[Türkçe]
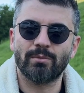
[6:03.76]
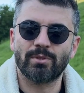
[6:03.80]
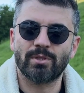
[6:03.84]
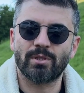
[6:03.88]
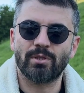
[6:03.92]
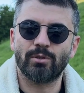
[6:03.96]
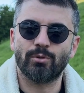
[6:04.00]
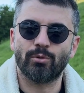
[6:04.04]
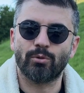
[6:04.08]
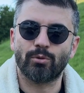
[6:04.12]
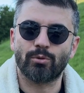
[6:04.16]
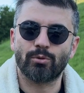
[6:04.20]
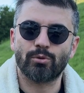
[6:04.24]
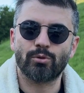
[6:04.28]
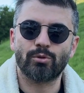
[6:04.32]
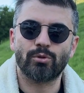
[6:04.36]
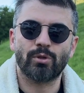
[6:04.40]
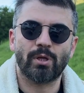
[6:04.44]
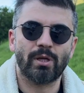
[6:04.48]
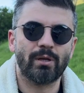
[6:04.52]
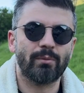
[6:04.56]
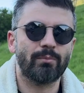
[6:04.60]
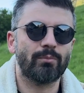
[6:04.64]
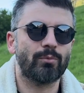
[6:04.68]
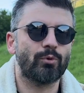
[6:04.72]
yiyoruz
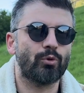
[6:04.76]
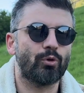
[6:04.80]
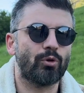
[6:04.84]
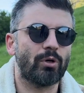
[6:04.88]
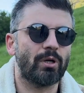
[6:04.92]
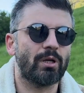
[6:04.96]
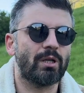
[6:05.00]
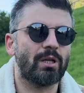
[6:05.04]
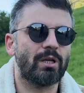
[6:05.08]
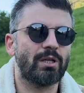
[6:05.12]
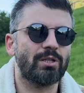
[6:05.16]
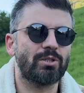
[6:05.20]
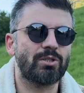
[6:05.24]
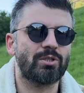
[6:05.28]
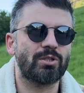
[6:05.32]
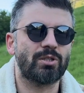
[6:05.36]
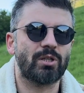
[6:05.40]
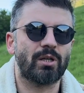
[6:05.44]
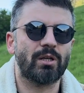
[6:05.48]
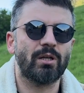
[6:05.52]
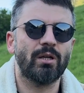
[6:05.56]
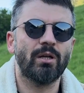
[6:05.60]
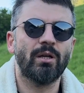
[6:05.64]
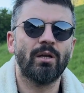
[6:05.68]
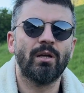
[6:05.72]
hem doğayla iç
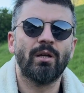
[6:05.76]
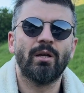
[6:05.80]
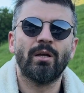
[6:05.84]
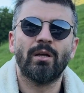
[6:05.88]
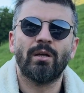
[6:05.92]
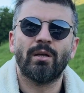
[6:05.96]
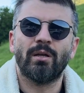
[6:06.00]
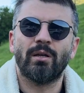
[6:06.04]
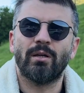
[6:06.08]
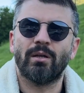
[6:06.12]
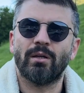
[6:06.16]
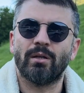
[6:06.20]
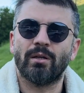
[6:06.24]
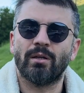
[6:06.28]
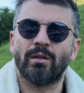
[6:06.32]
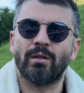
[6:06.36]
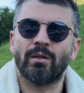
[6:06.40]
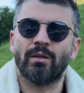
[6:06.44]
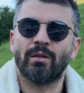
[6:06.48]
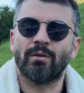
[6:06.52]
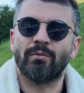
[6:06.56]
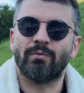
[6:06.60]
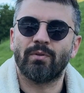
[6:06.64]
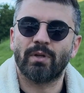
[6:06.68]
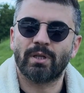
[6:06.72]
içe
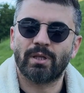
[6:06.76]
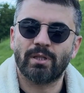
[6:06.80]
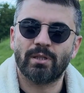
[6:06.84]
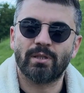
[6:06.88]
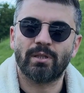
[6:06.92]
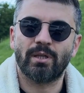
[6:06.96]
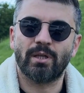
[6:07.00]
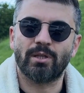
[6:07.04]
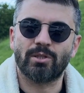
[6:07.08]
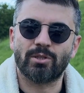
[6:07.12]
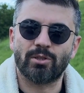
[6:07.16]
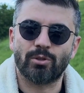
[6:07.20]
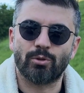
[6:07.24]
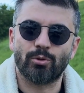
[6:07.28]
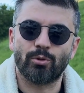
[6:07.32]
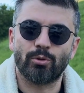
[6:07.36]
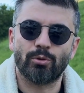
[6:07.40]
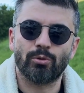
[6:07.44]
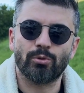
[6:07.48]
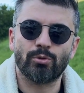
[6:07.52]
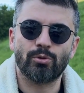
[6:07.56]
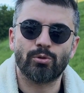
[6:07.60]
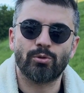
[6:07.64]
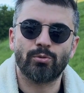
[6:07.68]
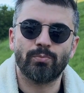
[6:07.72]
e, vakit
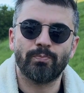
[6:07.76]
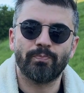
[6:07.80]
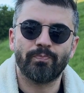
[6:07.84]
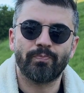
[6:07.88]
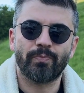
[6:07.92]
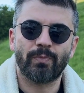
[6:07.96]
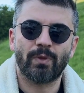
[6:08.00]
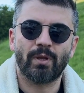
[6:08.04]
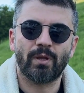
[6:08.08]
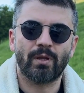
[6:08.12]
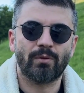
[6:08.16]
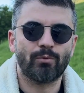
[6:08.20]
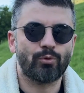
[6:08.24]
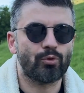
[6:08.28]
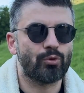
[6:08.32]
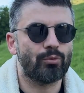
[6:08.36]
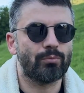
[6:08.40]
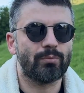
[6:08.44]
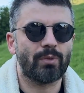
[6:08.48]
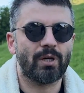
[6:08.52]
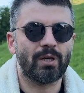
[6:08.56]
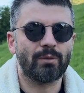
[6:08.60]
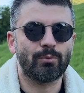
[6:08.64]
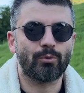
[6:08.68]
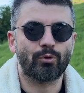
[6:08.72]
geçiriyoruz. Tüm
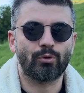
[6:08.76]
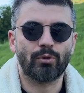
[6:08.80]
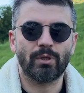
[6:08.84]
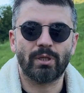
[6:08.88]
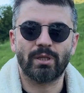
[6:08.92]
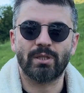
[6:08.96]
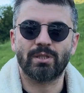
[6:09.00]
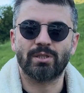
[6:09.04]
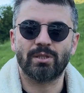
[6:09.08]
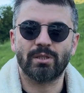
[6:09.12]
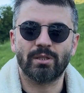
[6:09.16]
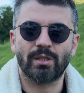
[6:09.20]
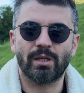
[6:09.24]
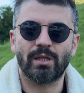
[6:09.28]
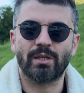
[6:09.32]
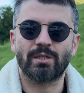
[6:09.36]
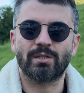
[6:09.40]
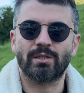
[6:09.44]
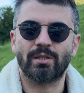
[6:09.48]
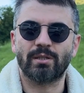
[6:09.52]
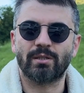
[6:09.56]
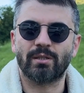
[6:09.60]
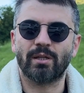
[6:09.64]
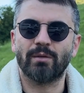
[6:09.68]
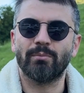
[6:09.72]
Bayburtlar için
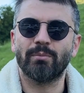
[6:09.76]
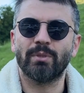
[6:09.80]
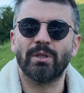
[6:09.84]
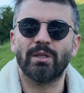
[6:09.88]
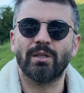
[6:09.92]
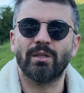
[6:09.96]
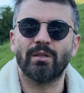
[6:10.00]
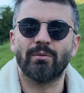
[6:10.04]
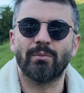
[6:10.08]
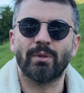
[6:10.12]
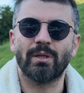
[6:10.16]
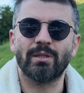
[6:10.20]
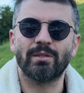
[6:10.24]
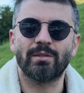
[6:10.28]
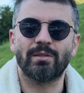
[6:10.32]
gerçekten bir nimet.